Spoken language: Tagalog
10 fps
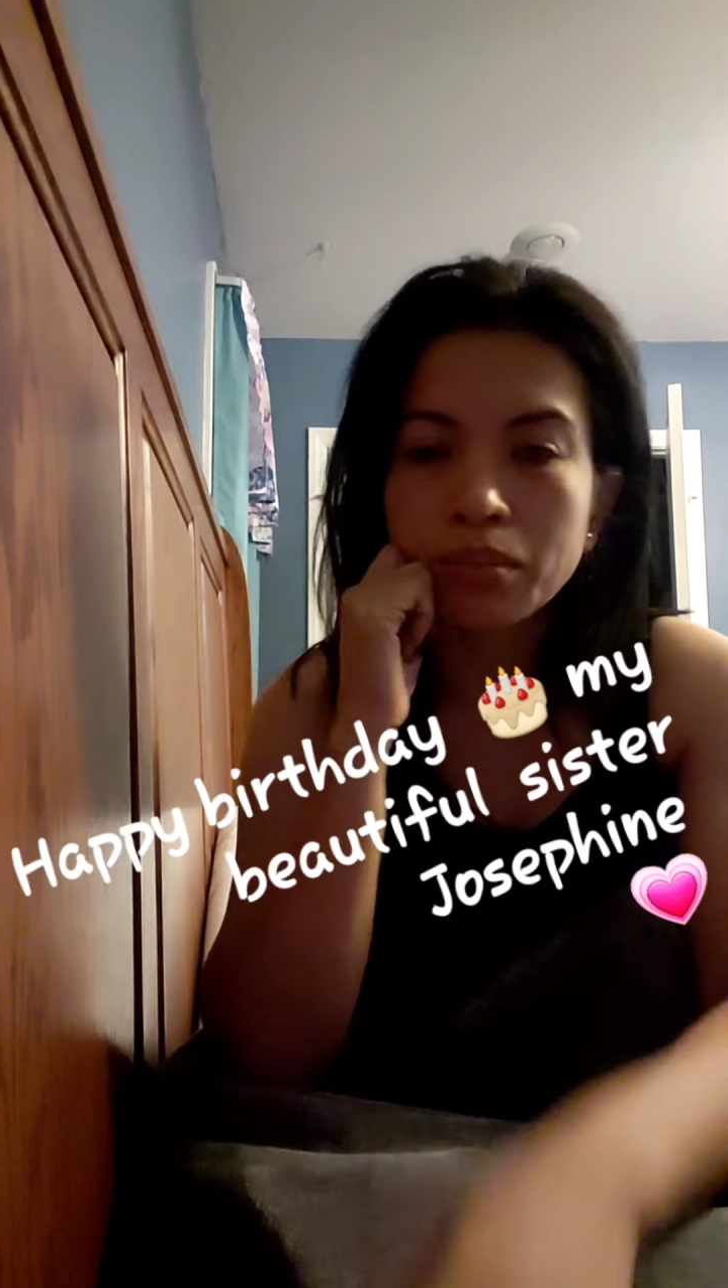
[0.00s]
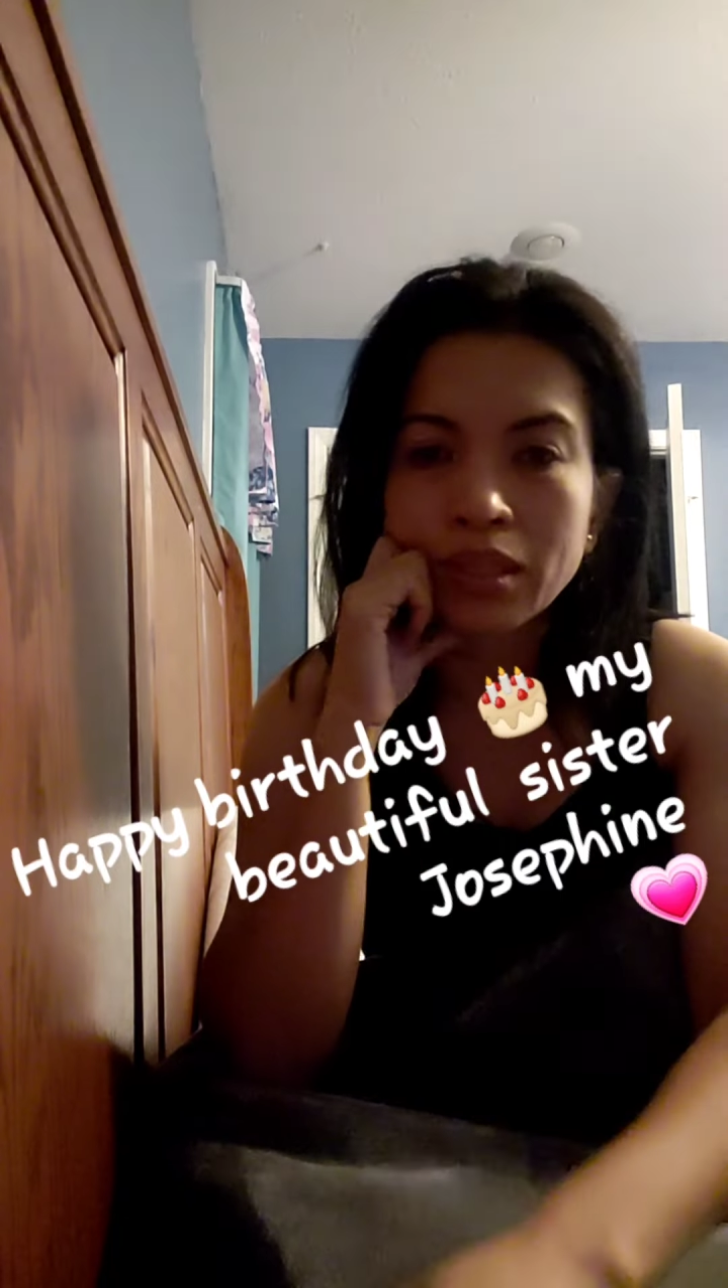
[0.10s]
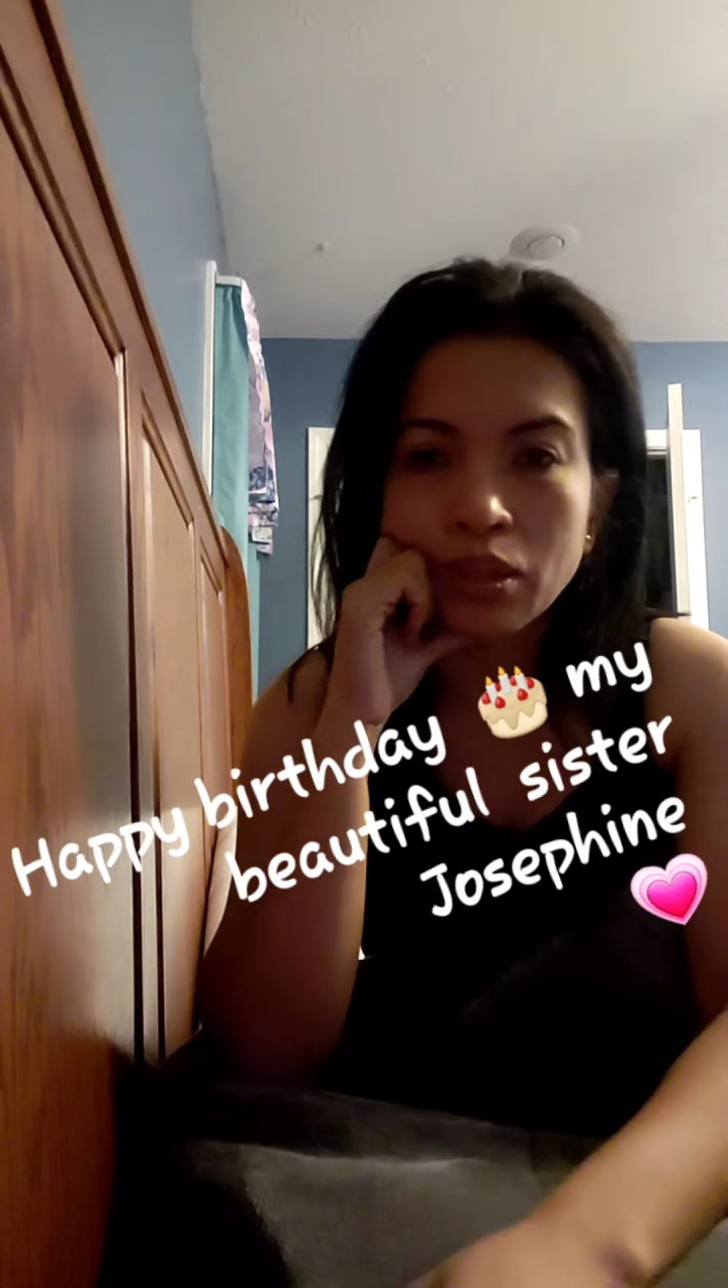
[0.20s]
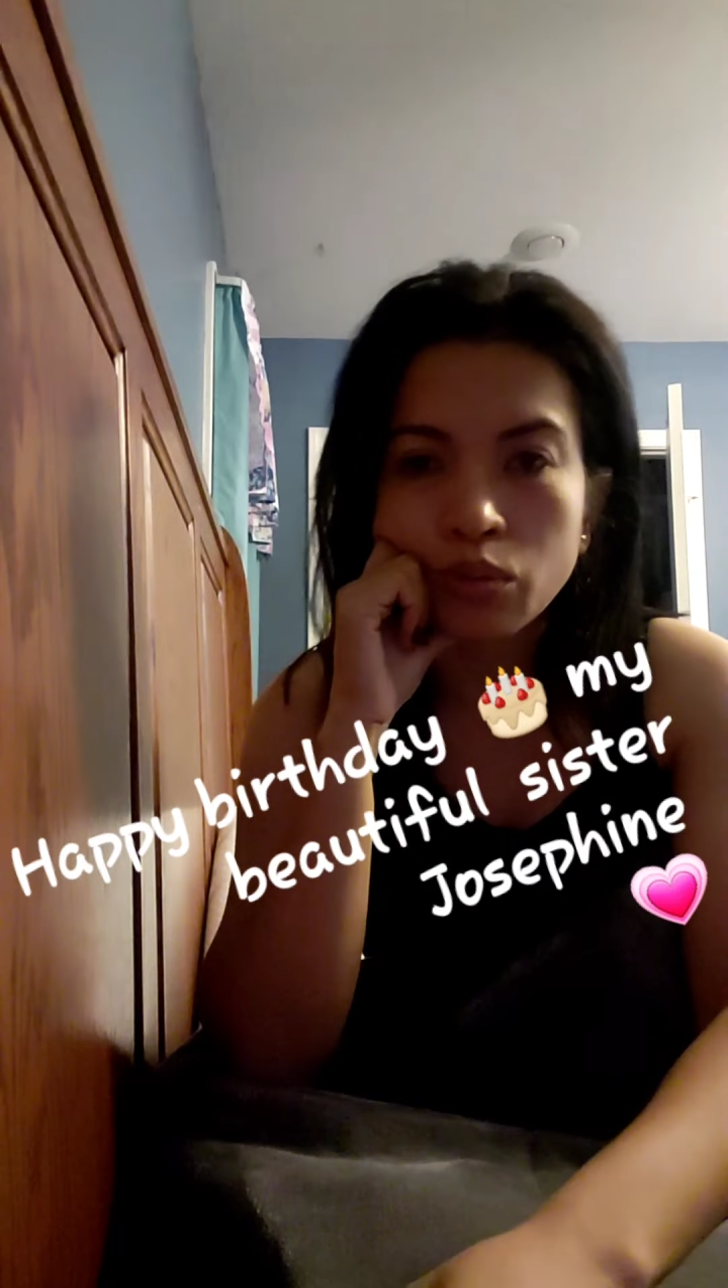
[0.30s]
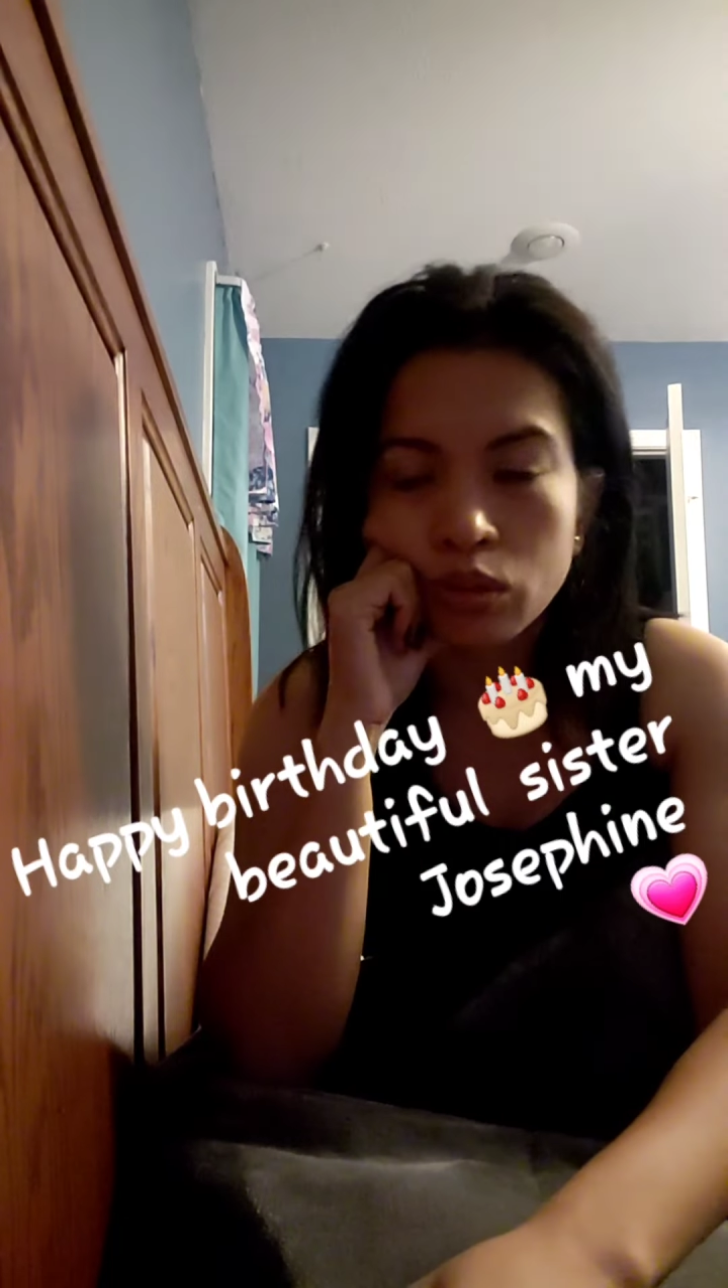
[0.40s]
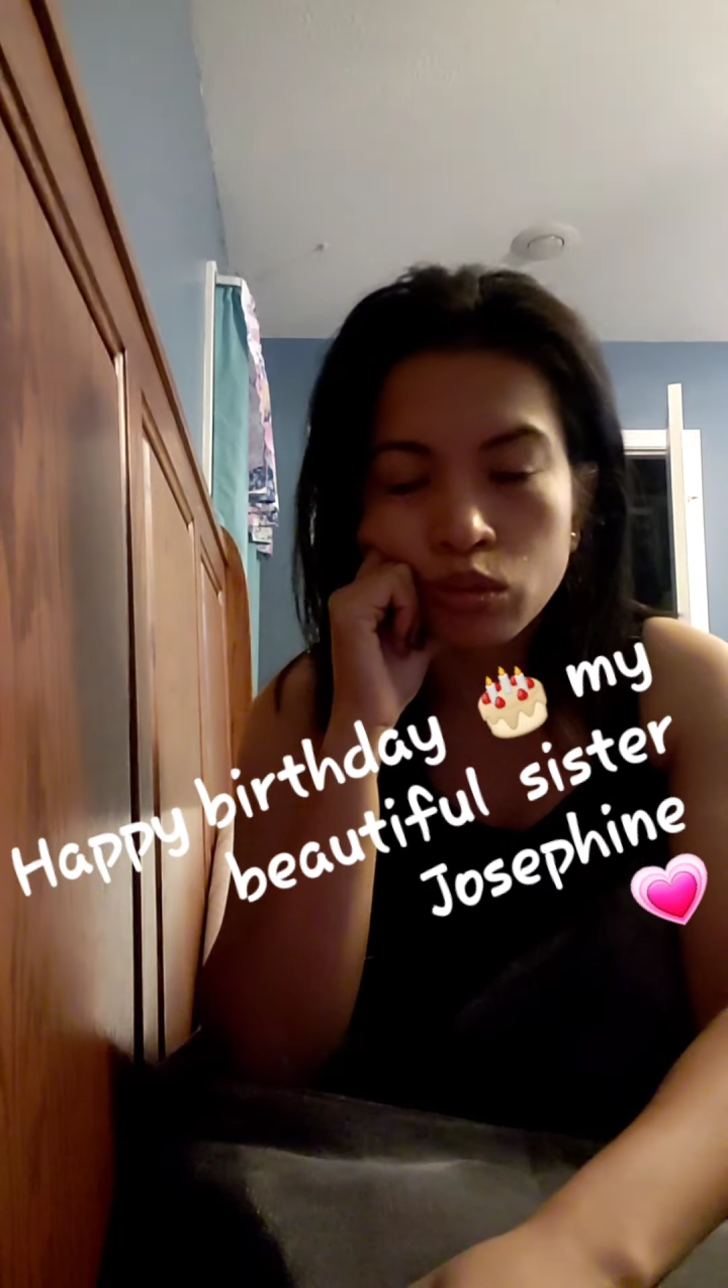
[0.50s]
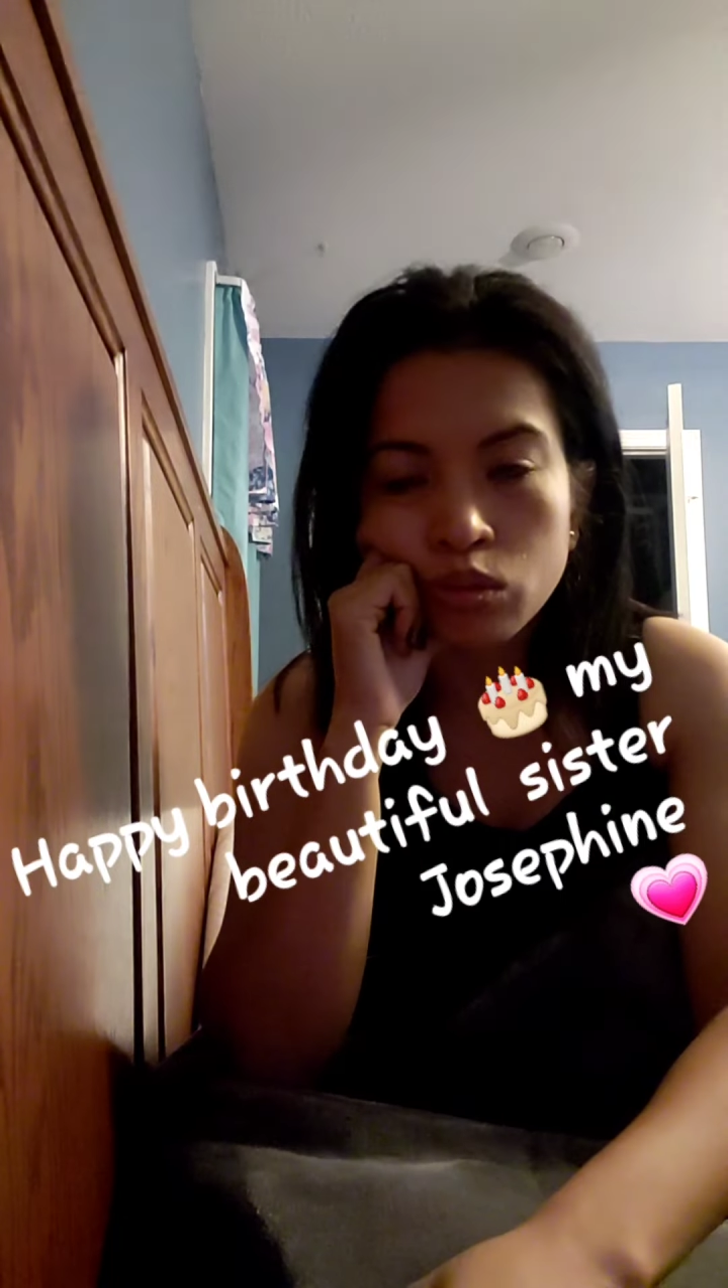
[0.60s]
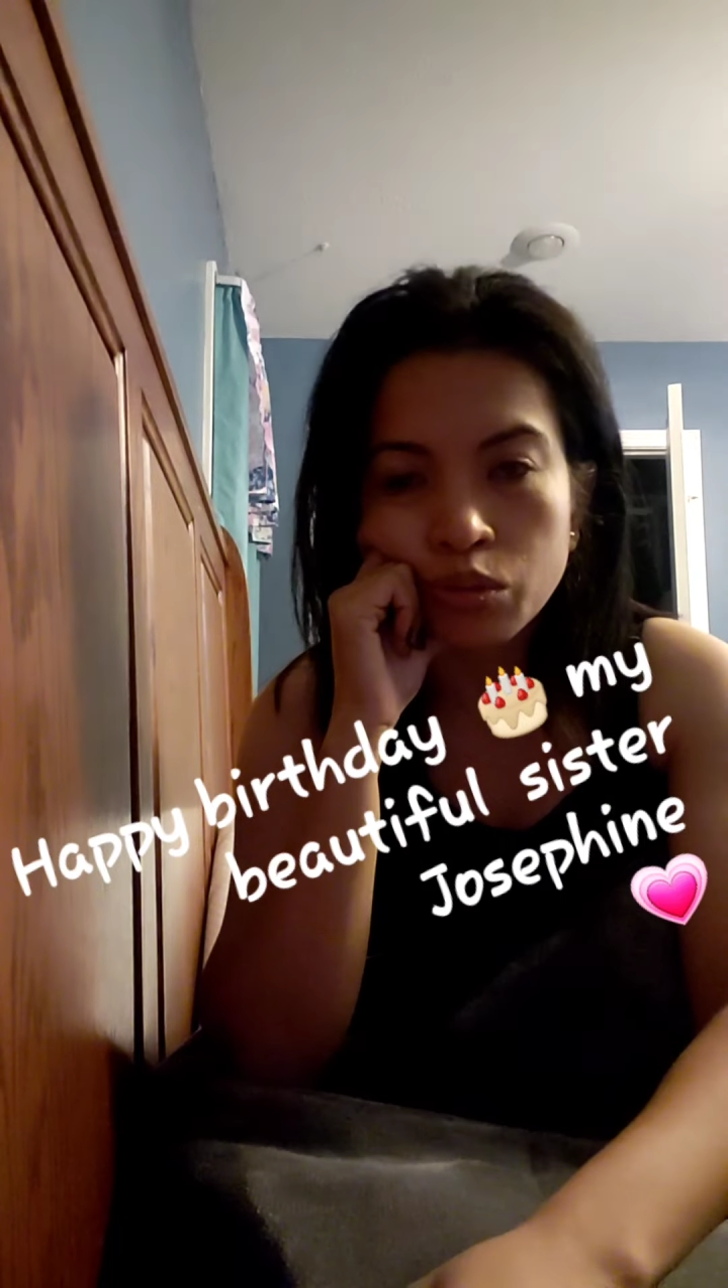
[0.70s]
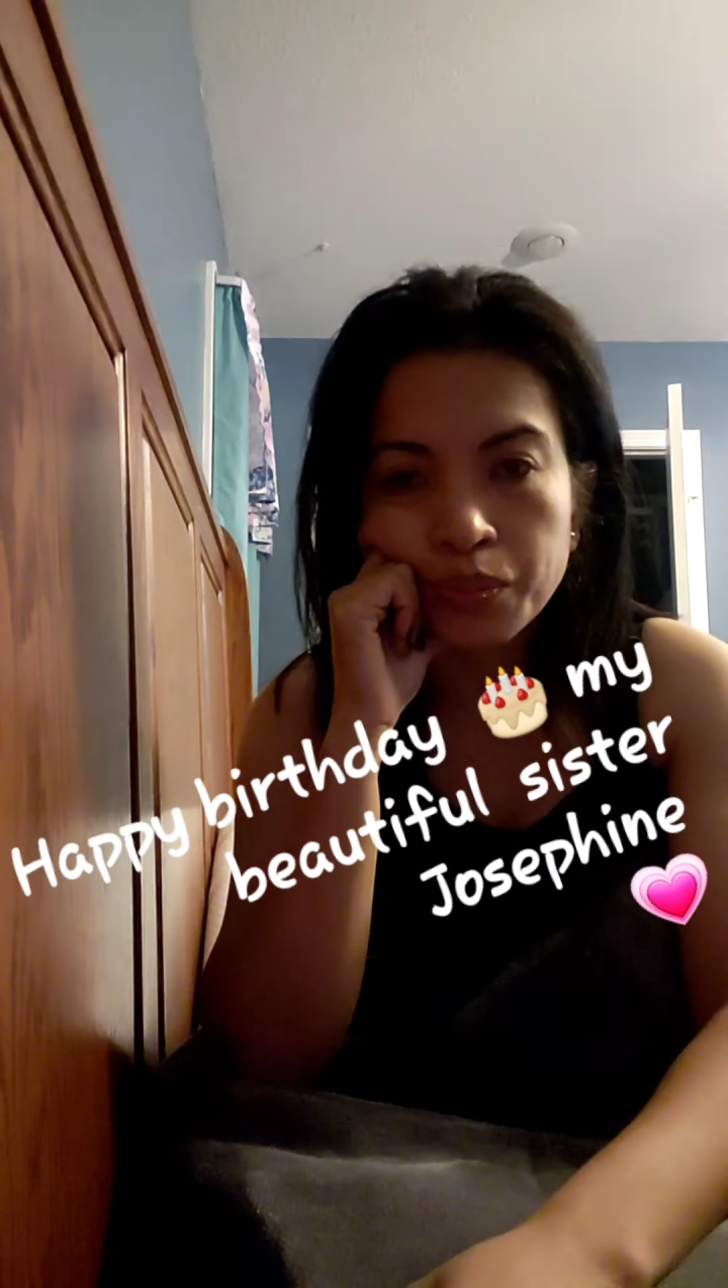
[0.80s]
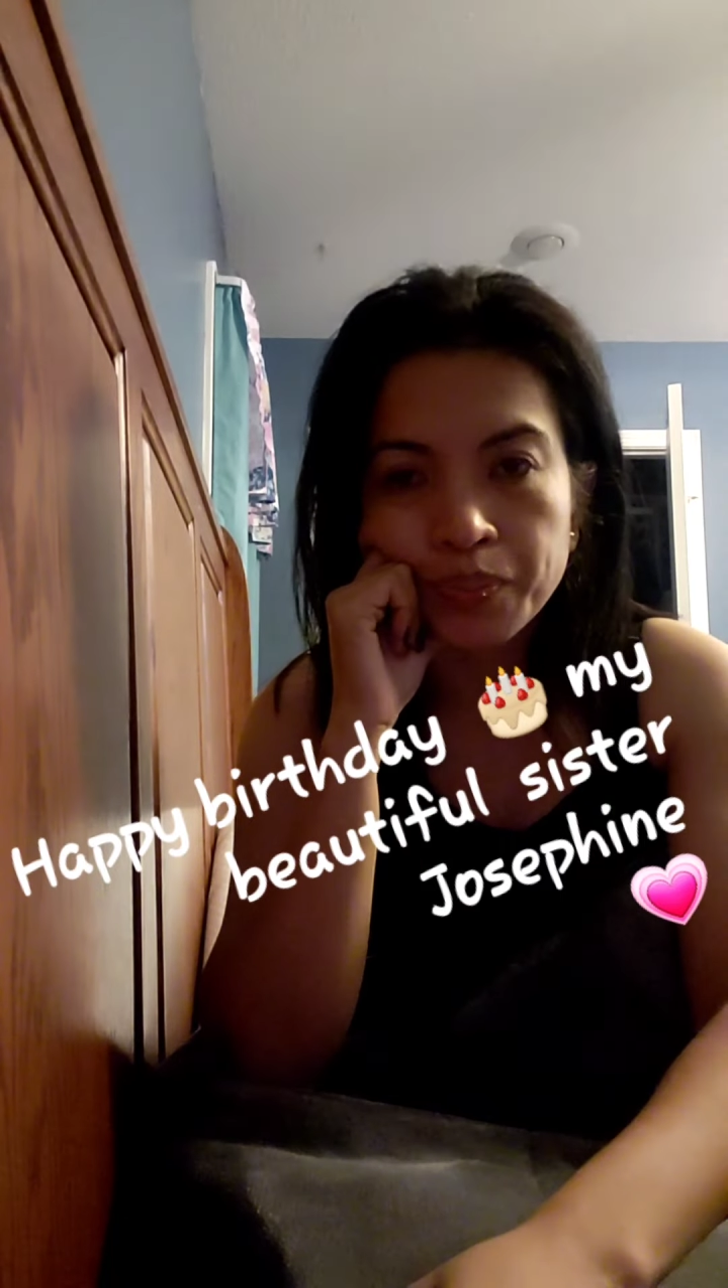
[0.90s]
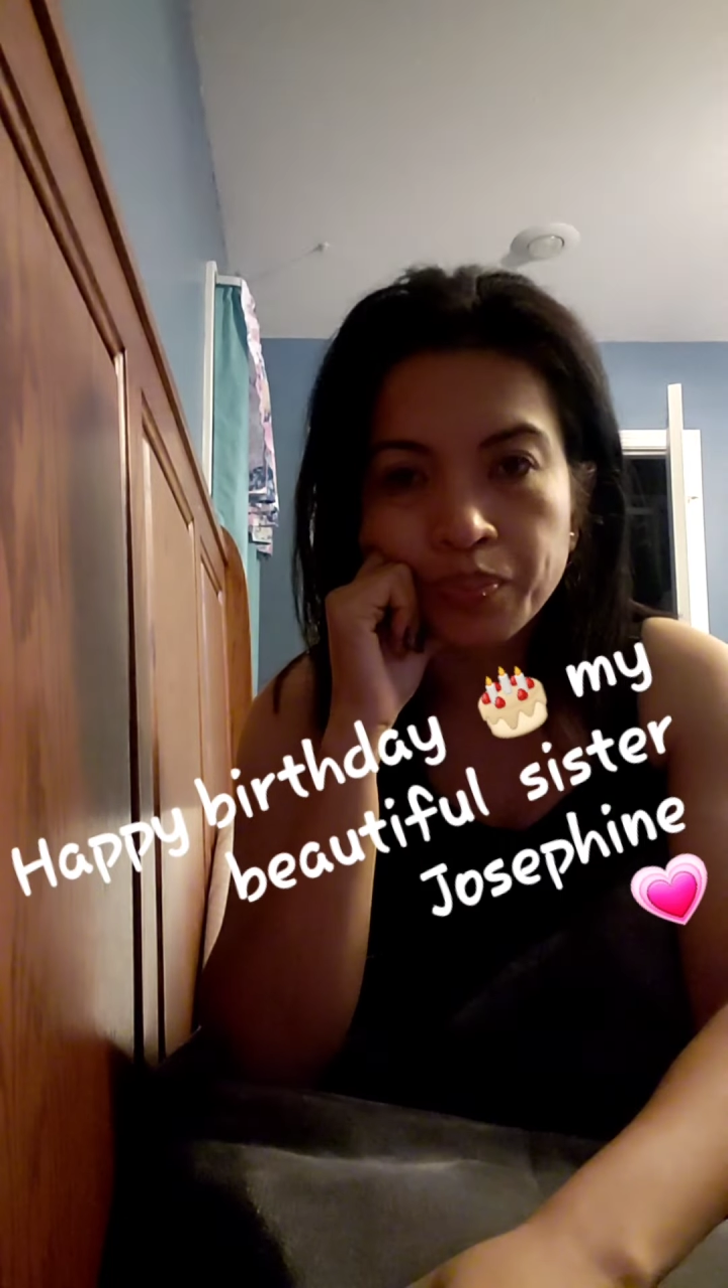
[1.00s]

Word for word: man di ko atong